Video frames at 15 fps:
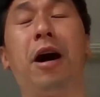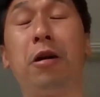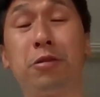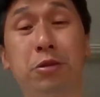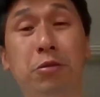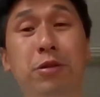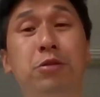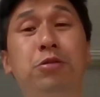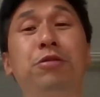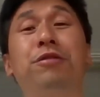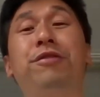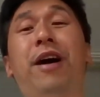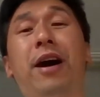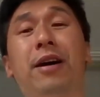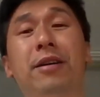然后就会
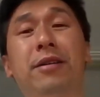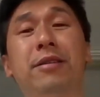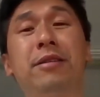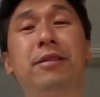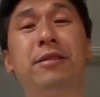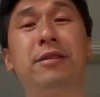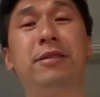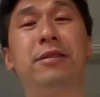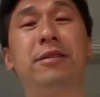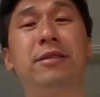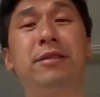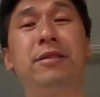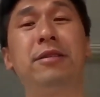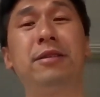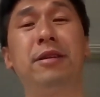触发
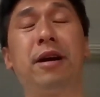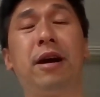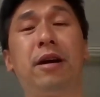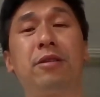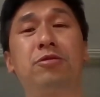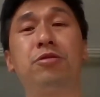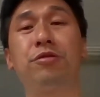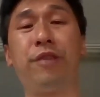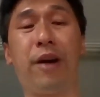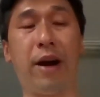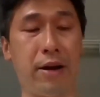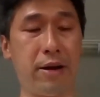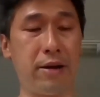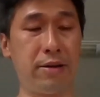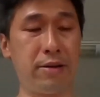啊，触
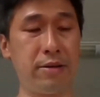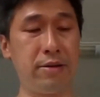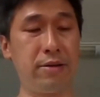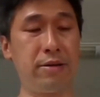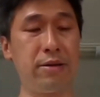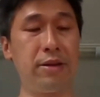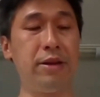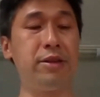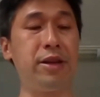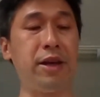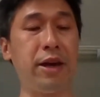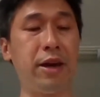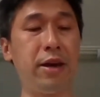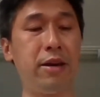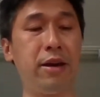发一
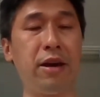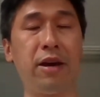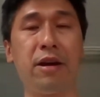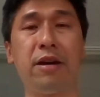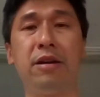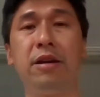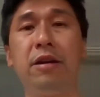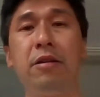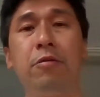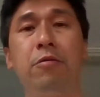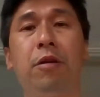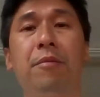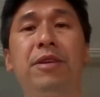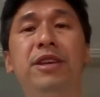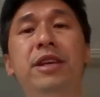些嗯。
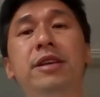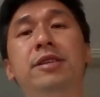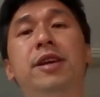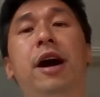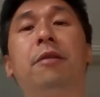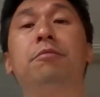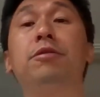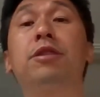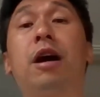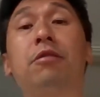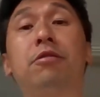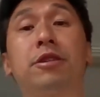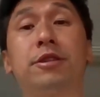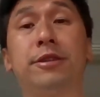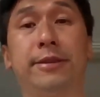我们意想不
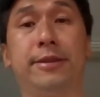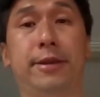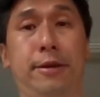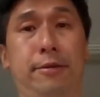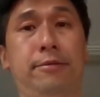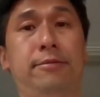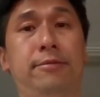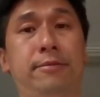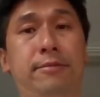到的事情，